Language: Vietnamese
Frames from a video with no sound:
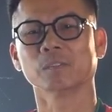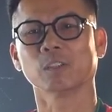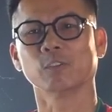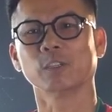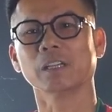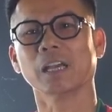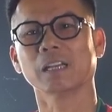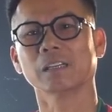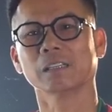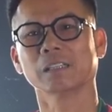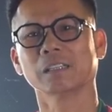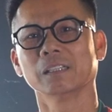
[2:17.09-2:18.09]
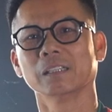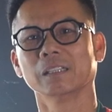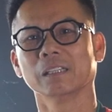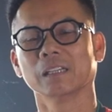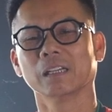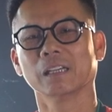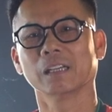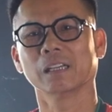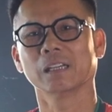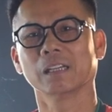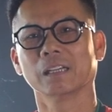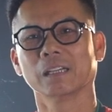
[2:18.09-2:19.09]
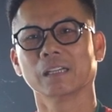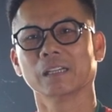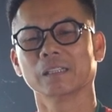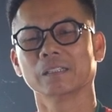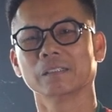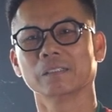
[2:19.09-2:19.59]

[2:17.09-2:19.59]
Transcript: đội tuyển Anh uh,